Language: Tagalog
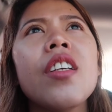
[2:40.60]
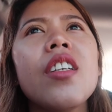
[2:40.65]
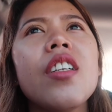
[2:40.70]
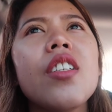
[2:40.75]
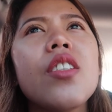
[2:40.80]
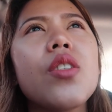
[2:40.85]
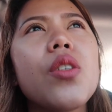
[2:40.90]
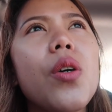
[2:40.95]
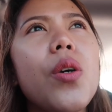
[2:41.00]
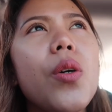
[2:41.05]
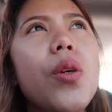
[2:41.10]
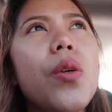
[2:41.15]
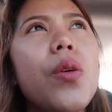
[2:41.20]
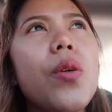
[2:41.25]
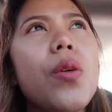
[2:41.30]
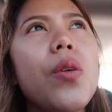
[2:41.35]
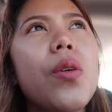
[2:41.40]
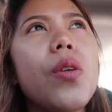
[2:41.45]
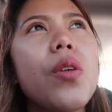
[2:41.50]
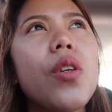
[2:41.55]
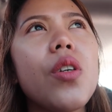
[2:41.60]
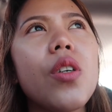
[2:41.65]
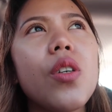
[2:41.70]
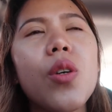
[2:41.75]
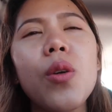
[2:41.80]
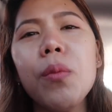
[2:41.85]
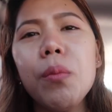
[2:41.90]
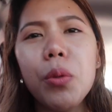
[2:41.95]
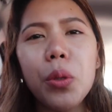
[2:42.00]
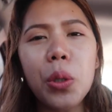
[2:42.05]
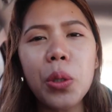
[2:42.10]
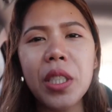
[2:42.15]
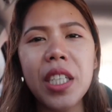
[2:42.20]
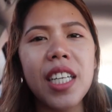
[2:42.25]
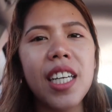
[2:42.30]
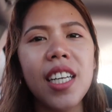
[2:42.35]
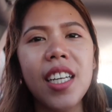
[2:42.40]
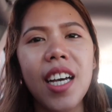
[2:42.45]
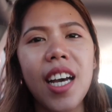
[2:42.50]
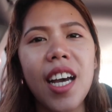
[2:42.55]
So, kung Bruce
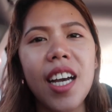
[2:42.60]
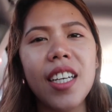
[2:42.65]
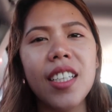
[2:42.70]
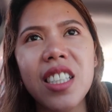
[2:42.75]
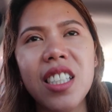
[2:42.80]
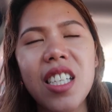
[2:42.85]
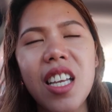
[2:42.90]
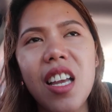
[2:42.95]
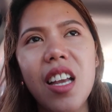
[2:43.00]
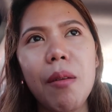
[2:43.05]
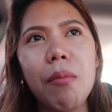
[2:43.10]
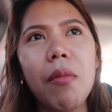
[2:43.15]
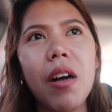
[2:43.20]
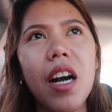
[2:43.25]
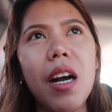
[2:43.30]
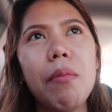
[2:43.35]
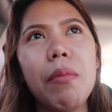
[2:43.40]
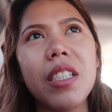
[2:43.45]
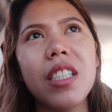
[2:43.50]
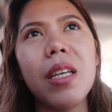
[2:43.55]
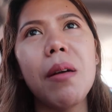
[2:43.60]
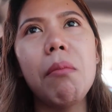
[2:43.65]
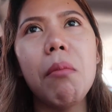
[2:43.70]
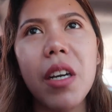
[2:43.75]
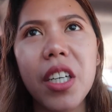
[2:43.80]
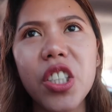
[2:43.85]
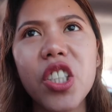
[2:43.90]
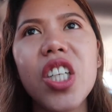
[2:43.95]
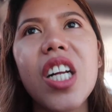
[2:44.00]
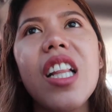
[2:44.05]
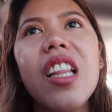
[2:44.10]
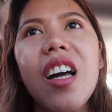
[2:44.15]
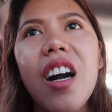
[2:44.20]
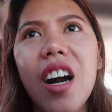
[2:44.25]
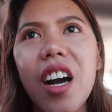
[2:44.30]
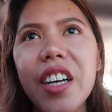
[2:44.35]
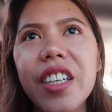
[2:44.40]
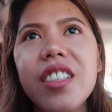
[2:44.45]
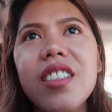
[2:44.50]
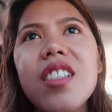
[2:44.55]
Lee guys, mga basta martial
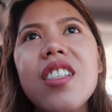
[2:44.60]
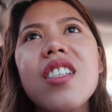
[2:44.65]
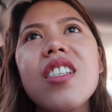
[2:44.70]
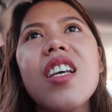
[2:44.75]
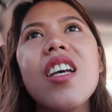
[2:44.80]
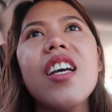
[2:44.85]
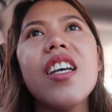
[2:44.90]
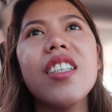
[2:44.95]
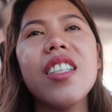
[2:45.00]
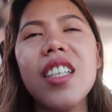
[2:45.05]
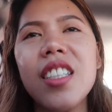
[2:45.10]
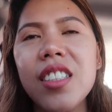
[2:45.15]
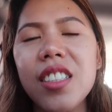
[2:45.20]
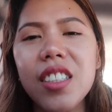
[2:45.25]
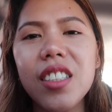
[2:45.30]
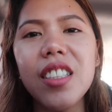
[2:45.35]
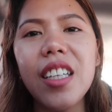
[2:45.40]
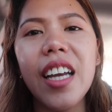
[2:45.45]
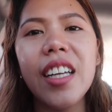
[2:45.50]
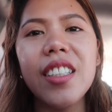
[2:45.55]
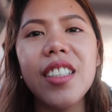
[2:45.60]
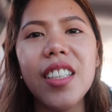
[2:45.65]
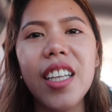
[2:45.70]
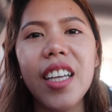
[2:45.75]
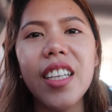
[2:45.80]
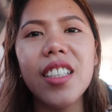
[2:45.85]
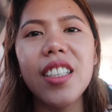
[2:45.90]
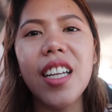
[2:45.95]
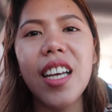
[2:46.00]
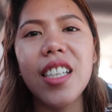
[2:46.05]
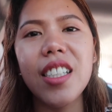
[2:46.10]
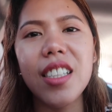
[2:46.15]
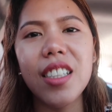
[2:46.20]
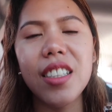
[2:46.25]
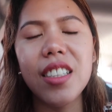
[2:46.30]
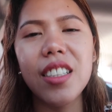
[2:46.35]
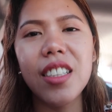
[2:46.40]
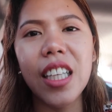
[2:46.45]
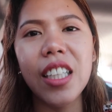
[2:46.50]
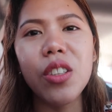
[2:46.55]
arts, yan, and then nas,
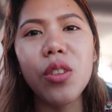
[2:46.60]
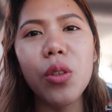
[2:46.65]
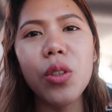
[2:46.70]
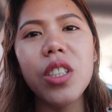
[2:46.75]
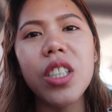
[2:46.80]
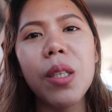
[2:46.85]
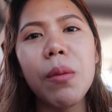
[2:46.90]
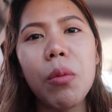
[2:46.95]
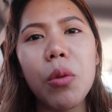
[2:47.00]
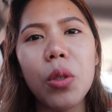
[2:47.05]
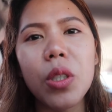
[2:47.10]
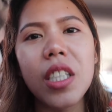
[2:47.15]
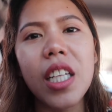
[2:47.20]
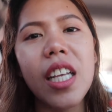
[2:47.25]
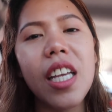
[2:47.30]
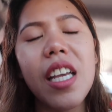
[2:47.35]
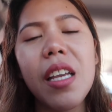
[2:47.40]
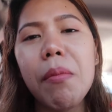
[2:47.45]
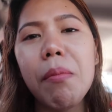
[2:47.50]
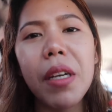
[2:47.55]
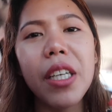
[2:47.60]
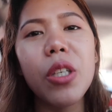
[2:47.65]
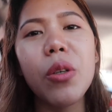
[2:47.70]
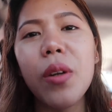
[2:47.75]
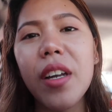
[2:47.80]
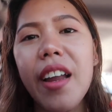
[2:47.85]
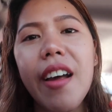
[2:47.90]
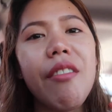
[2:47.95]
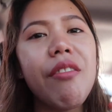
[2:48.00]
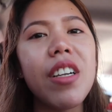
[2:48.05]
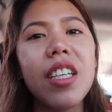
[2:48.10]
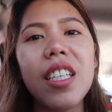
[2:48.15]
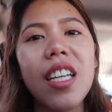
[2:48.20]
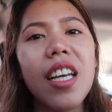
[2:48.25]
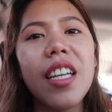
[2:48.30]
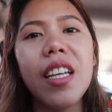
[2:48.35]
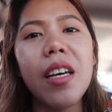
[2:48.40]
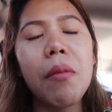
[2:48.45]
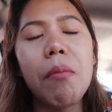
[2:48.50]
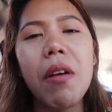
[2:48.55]
nandun si Bruce Lee, iba yung level
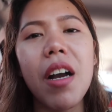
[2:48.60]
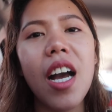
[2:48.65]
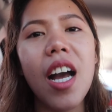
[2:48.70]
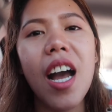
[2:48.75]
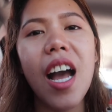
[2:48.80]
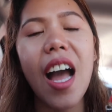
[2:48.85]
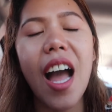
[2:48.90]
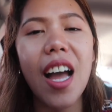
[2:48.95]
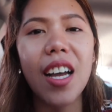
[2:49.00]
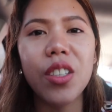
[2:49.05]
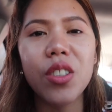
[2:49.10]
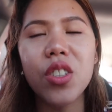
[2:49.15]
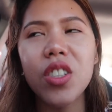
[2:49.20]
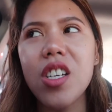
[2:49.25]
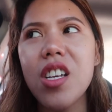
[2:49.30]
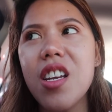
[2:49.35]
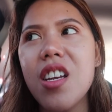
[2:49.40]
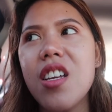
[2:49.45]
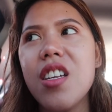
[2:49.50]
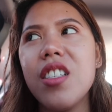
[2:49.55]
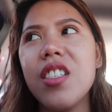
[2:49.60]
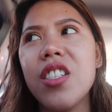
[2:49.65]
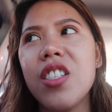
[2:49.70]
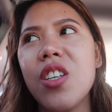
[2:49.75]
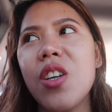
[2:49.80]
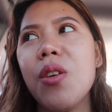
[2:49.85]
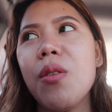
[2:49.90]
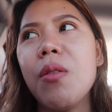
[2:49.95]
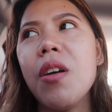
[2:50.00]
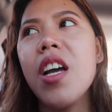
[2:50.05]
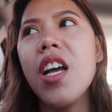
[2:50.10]
na ng mga actions, yung,